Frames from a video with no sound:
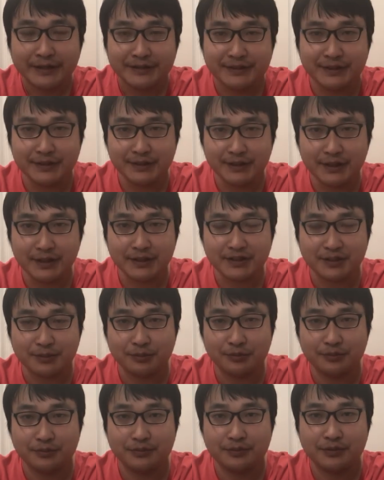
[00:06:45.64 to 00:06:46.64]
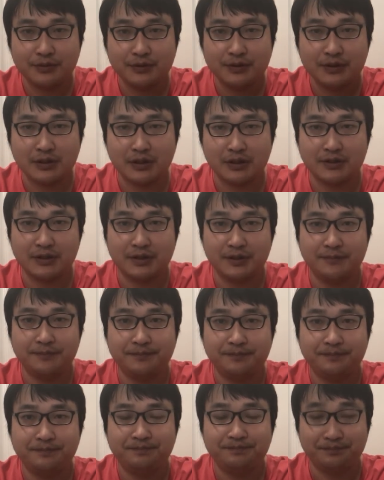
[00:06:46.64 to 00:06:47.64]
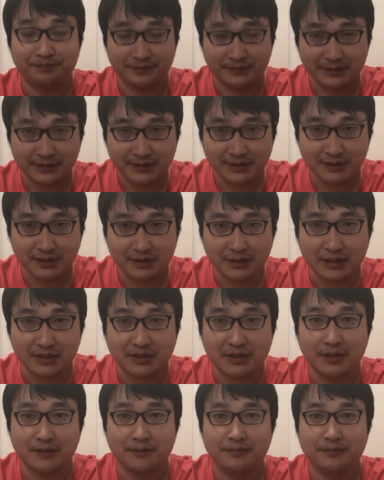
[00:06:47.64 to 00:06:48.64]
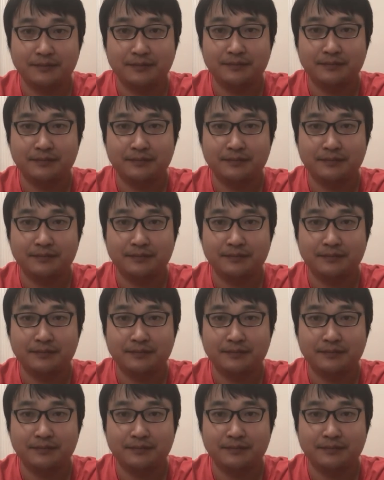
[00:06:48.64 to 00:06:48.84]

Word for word: 今天的节目上到这里，谢谢大家。